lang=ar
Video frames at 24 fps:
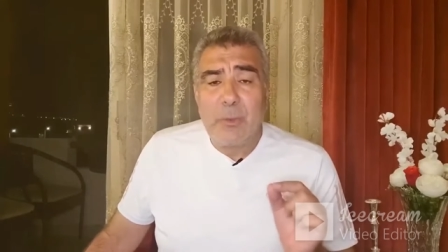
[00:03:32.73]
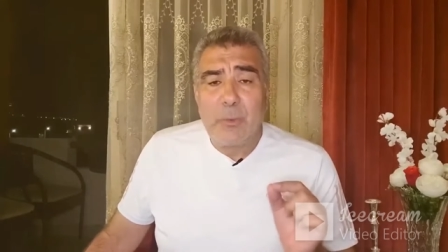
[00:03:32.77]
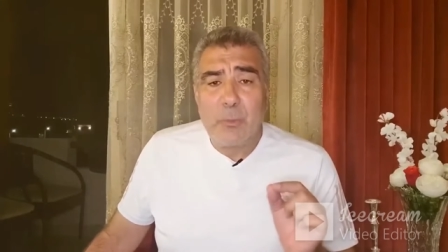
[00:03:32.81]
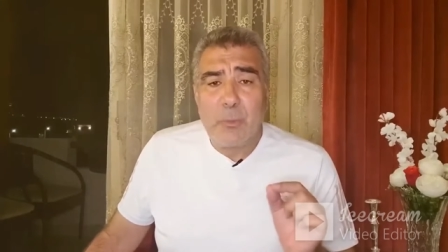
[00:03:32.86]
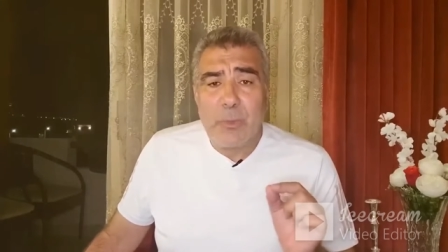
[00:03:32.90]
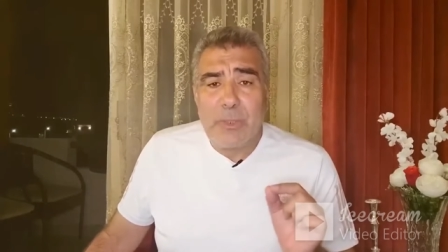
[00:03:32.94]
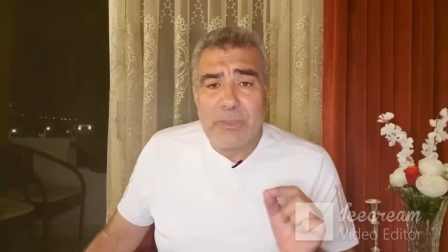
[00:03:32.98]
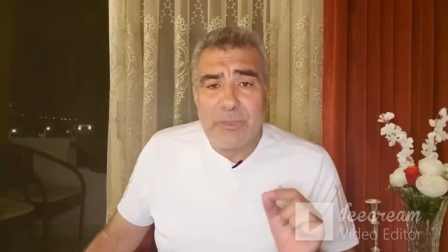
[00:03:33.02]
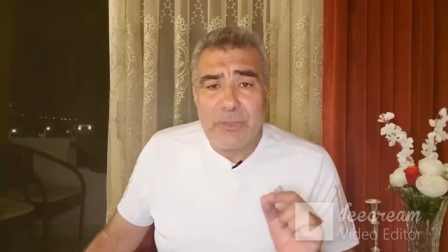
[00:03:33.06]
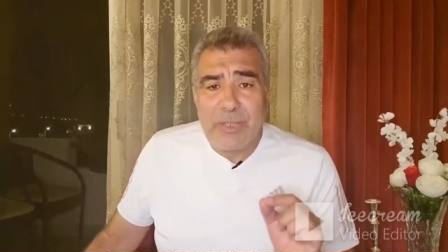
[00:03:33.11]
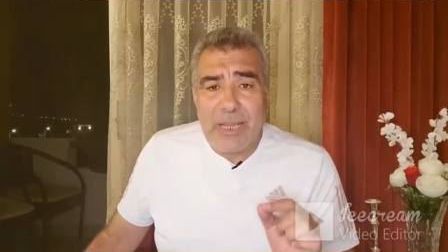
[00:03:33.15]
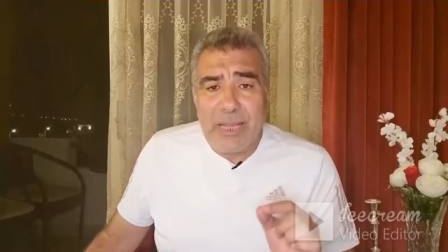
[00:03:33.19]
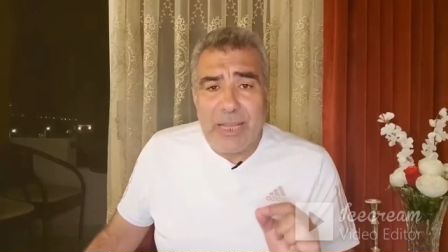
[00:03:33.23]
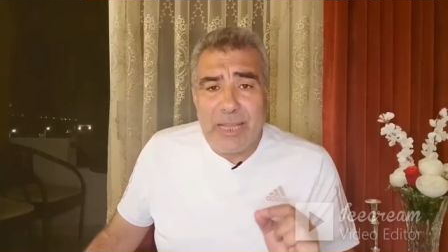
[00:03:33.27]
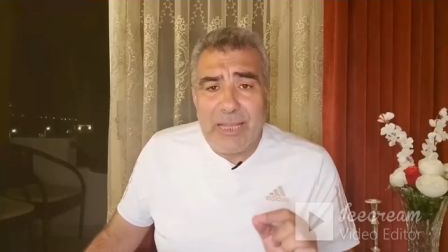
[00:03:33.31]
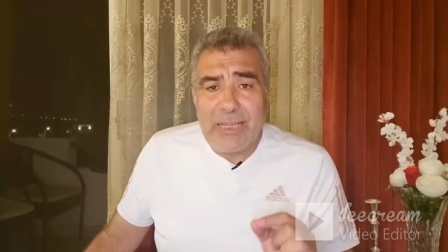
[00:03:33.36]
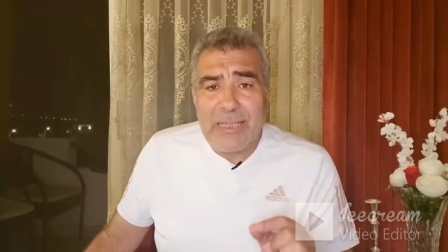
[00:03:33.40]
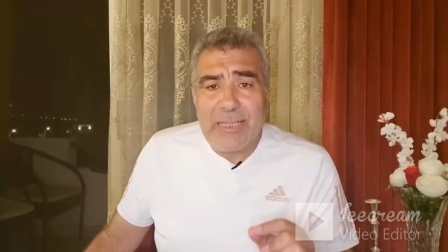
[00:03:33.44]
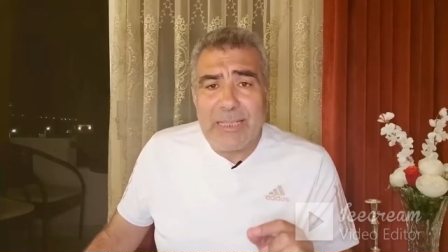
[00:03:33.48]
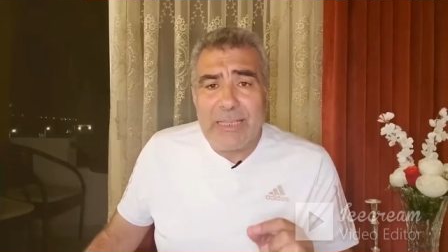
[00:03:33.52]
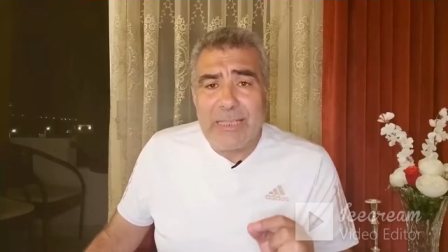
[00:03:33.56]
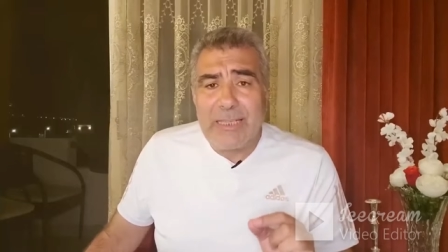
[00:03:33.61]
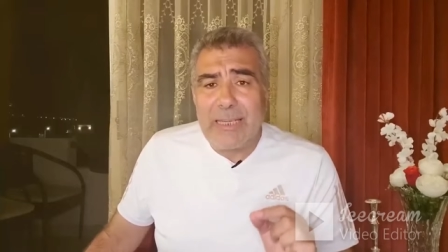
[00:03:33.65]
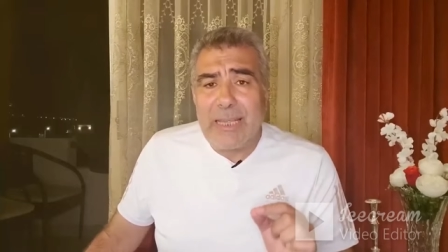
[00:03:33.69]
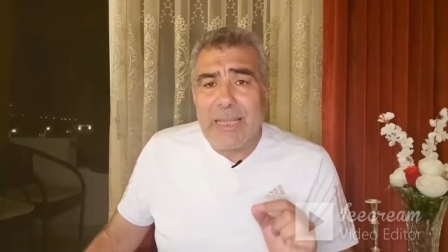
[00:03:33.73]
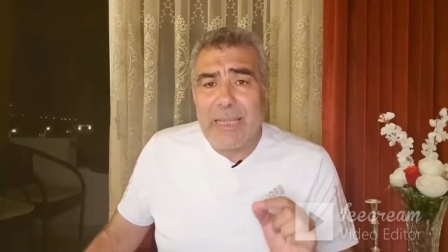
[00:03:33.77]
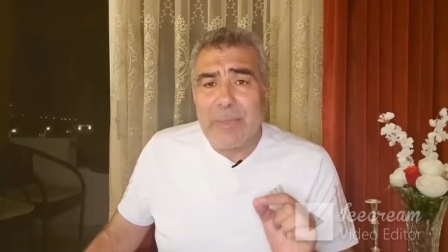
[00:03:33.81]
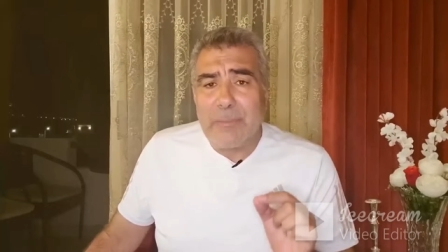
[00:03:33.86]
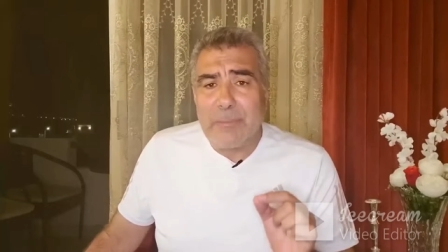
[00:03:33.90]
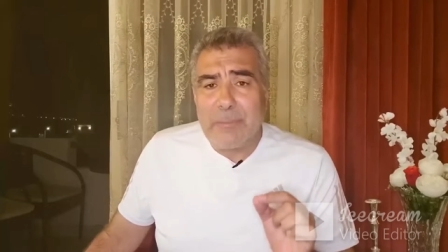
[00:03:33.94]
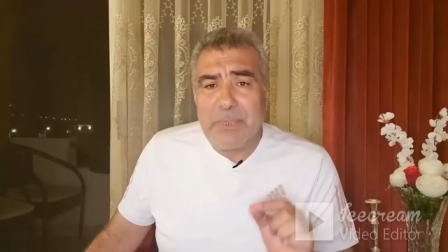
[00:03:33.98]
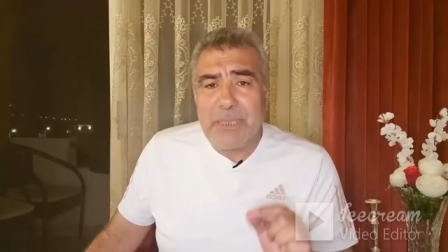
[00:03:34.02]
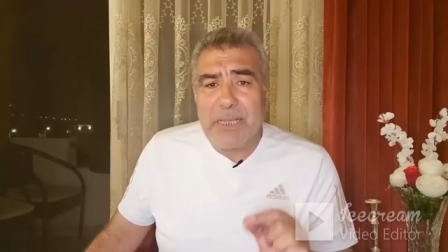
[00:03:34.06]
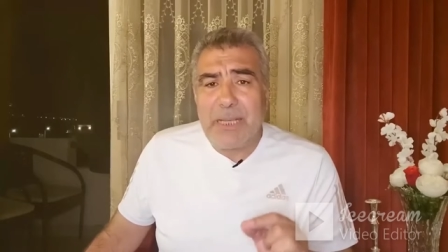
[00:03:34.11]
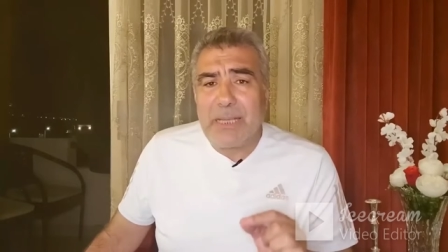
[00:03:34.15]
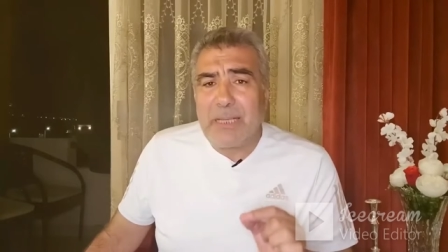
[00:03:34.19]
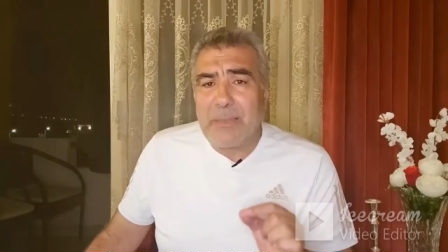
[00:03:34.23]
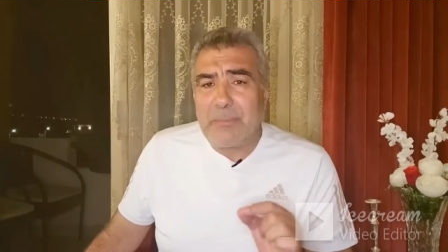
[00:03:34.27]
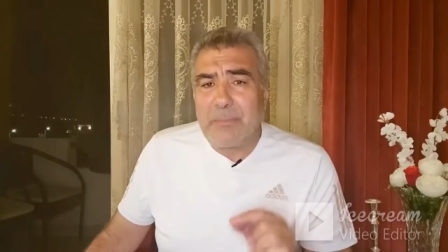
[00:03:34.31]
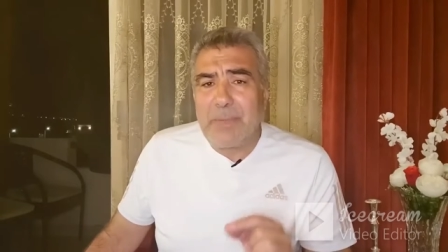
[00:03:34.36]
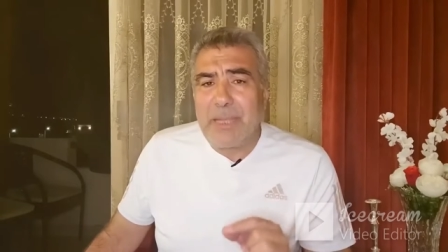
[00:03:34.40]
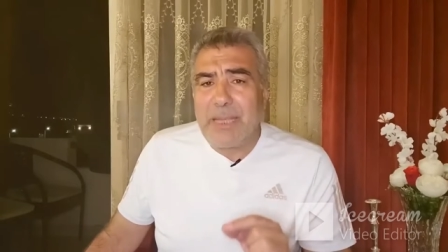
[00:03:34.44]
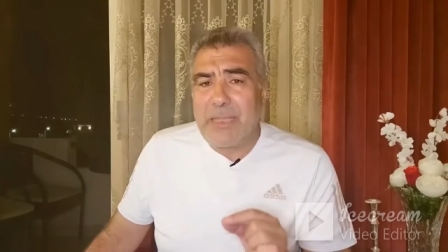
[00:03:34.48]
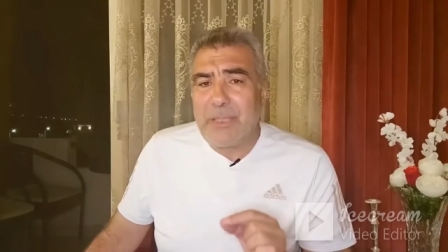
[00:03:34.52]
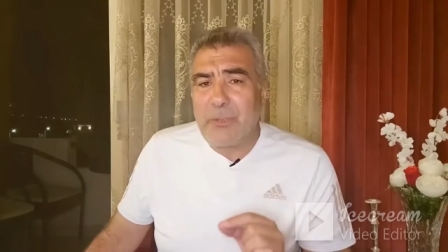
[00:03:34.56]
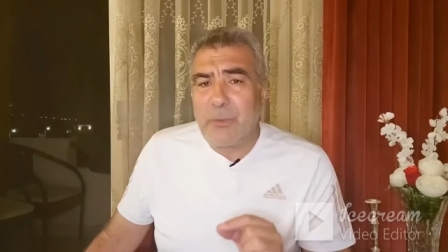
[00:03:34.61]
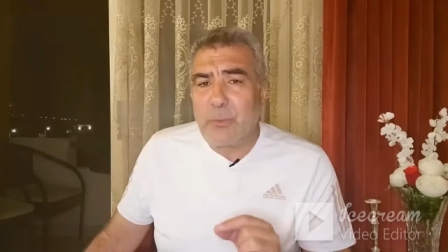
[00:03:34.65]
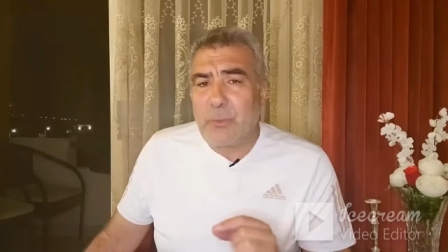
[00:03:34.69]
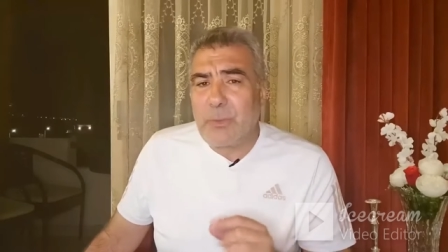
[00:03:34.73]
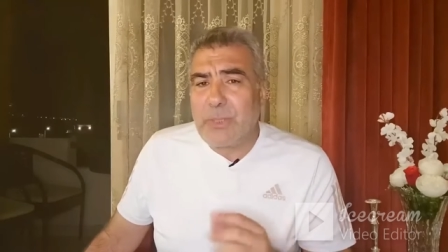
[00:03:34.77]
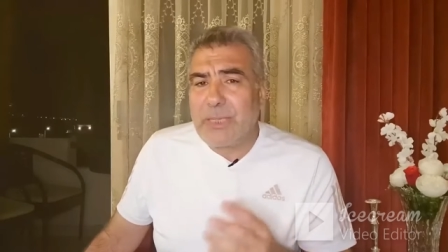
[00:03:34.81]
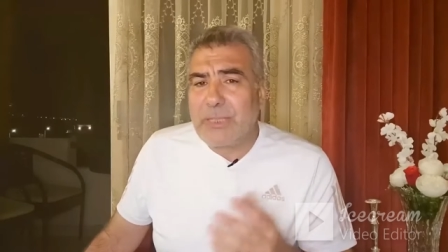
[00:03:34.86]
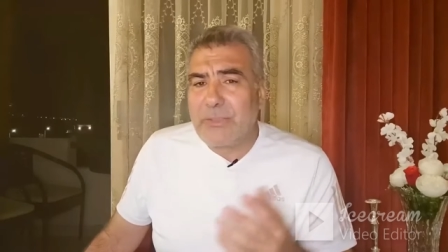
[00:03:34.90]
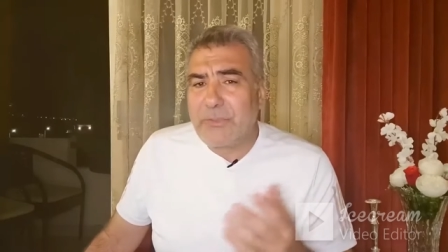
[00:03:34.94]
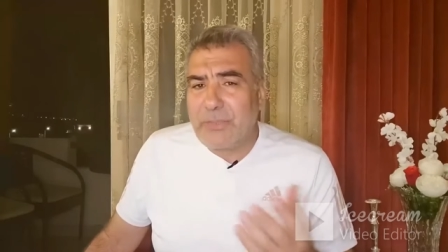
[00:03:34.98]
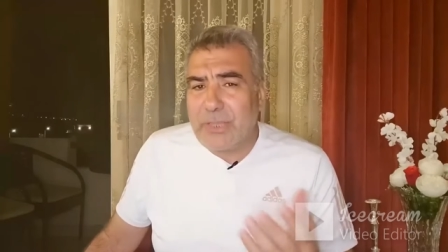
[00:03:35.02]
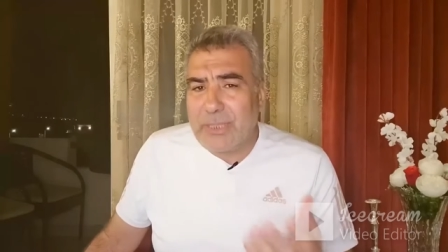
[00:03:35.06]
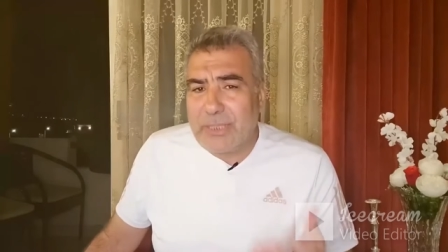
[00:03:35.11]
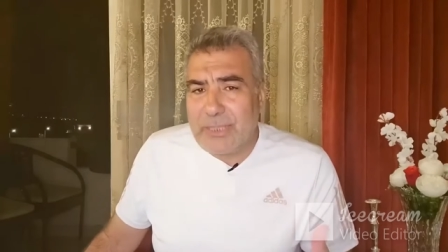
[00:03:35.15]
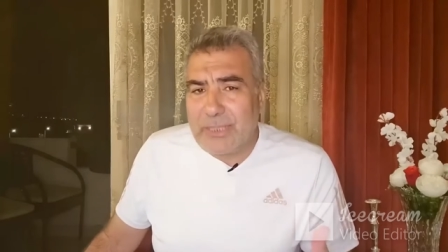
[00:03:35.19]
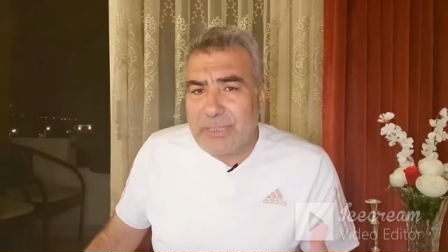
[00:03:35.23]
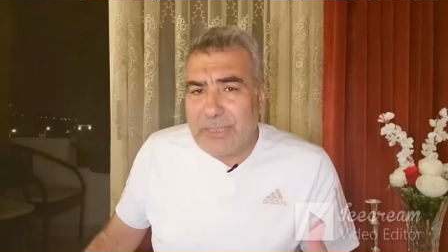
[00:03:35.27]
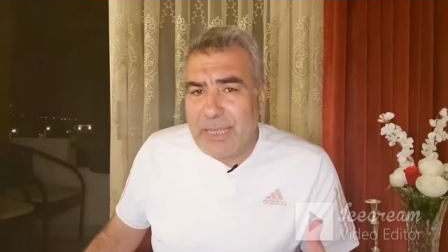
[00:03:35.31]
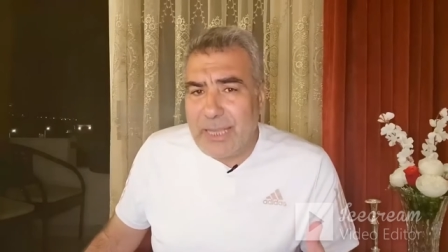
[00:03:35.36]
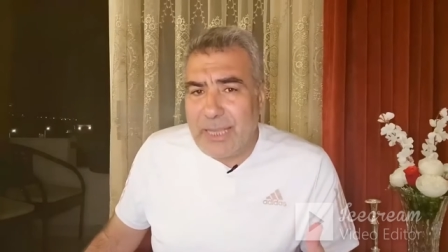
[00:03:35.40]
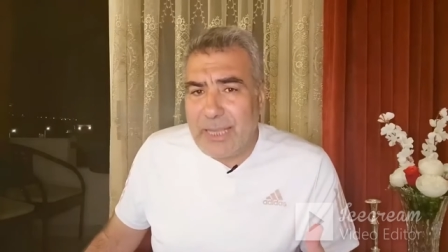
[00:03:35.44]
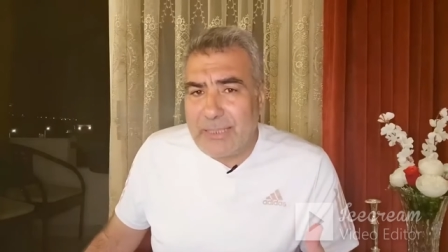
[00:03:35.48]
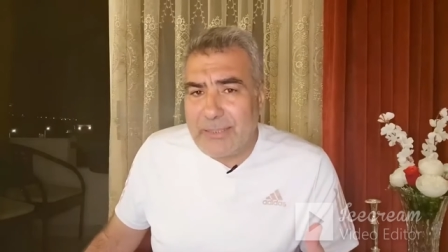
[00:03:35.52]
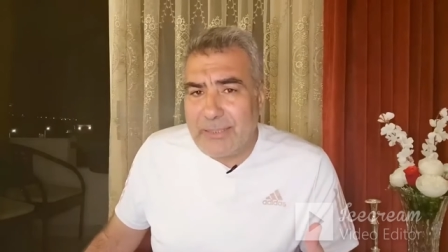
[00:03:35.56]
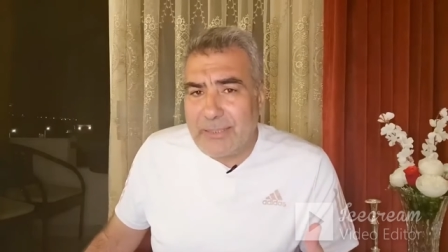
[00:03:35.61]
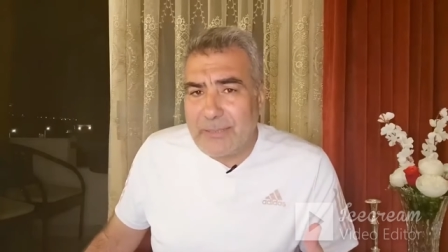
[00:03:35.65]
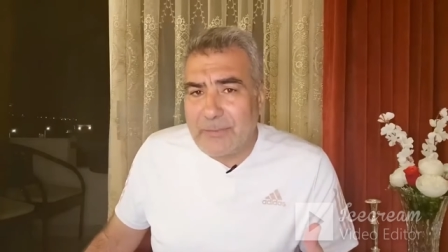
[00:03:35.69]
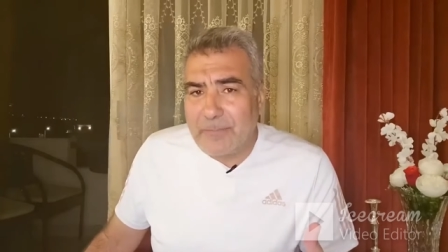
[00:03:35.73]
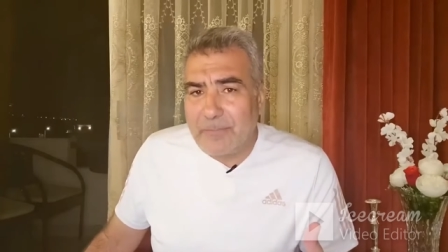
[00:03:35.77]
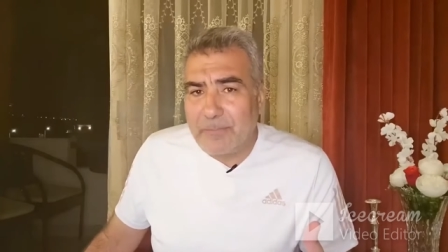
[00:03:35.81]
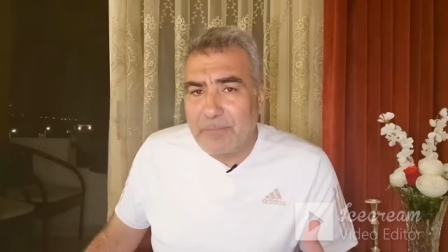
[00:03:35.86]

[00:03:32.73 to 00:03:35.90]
وجعلنا من الماء كل شيء حي